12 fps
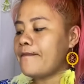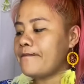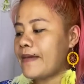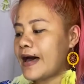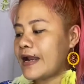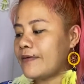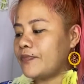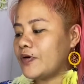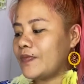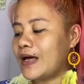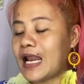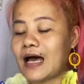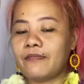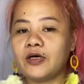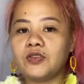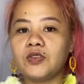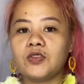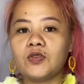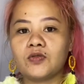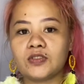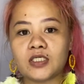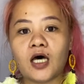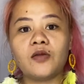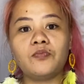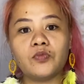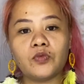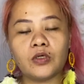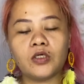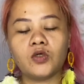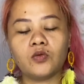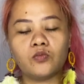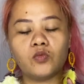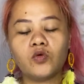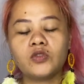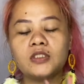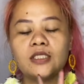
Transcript: para po malaman nyo yung sun, yung moon